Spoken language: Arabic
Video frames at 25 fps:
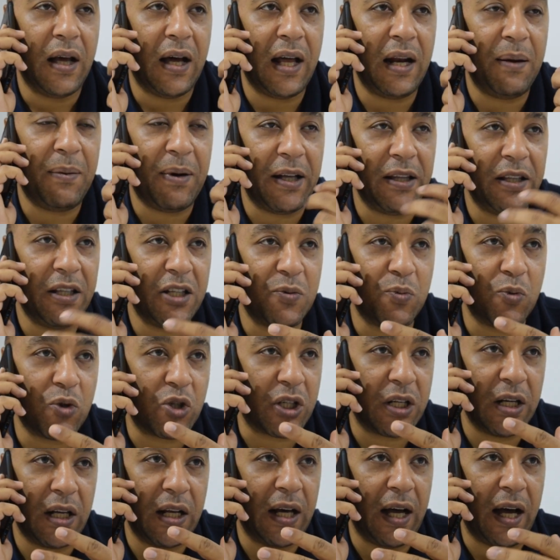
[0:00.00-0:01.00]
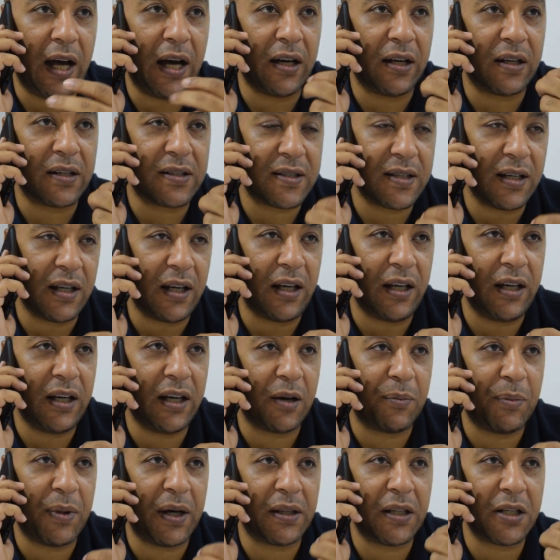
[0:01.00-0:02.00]
انا ما عنديش مشكله حجر
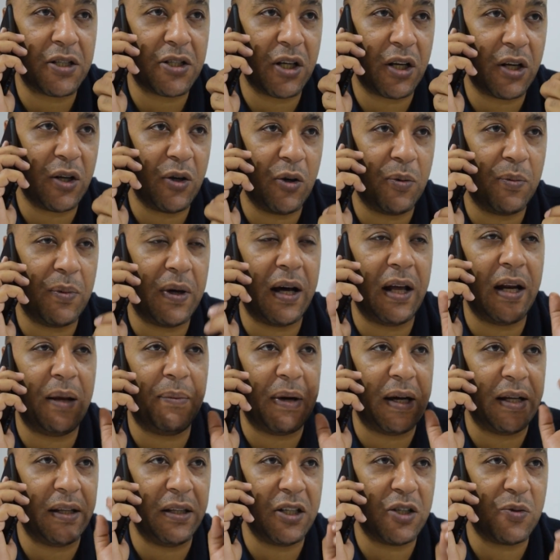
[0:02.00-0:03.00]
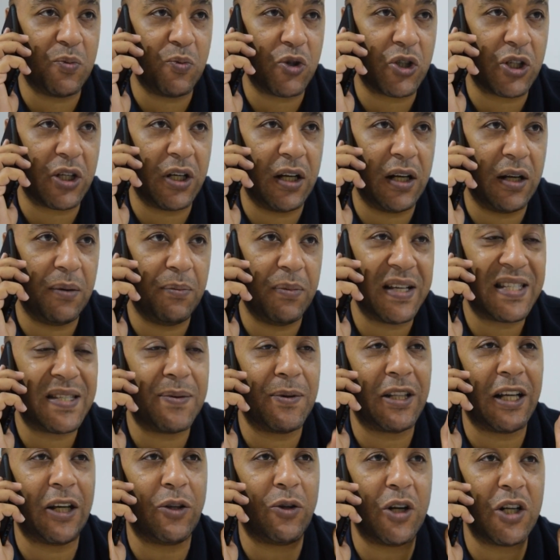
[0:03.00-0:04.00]
صحي 14 يوم انا ما عنديش مشكله
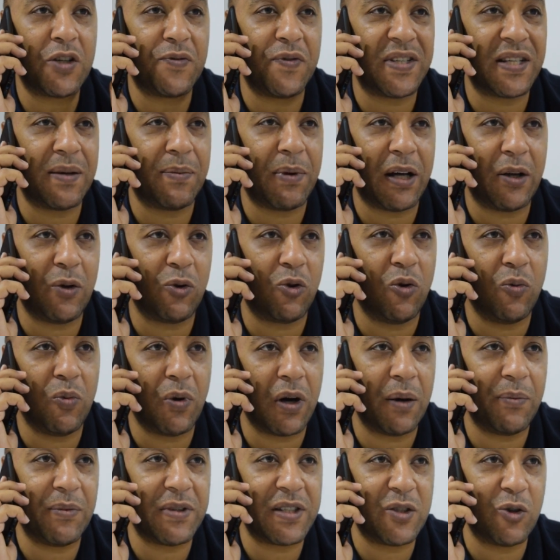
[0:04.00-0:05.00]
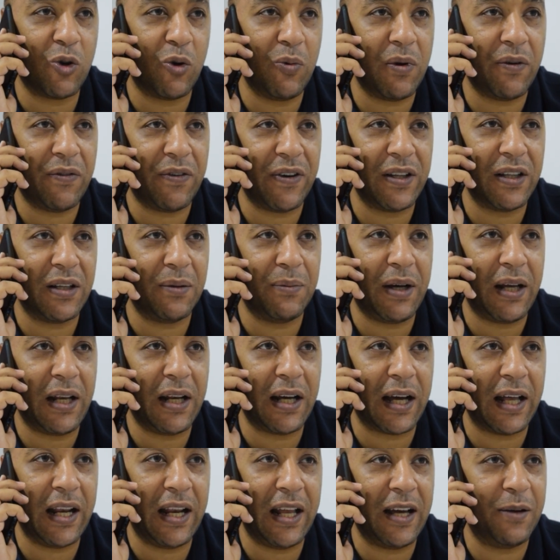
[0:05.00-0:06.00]
بس ما تقعدوناش في سبع نجوم خمس نجوم يا فندم
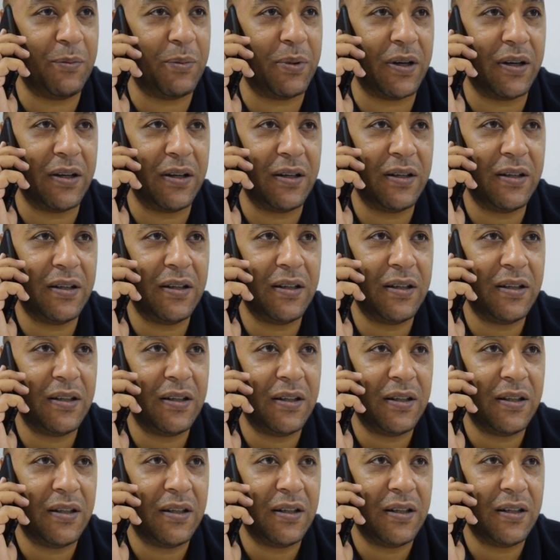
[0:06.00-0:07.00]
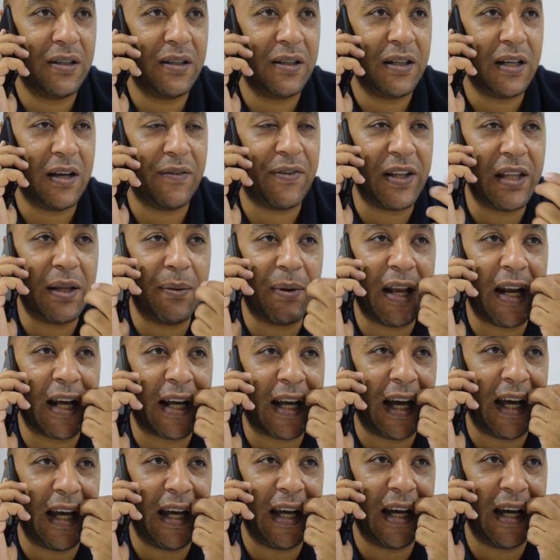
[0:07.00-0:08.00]
احنا غلابه يا فندم
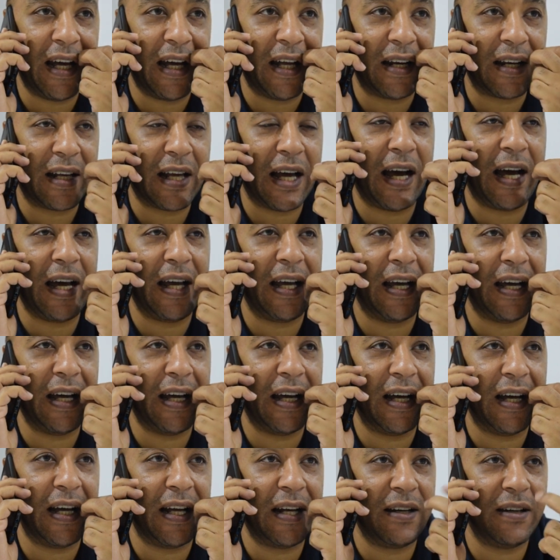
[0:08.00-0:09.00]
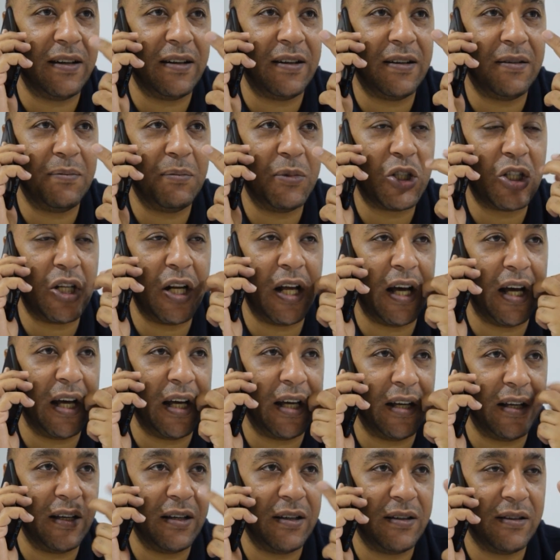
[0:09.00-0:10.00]
انا كحيان كحيان مش
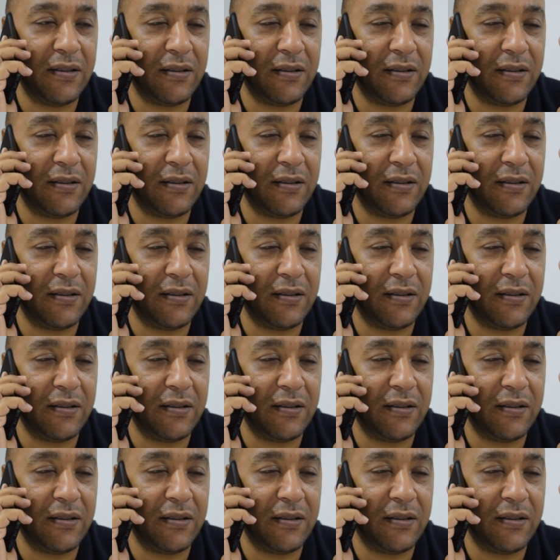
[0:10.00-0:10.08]
لاقي يا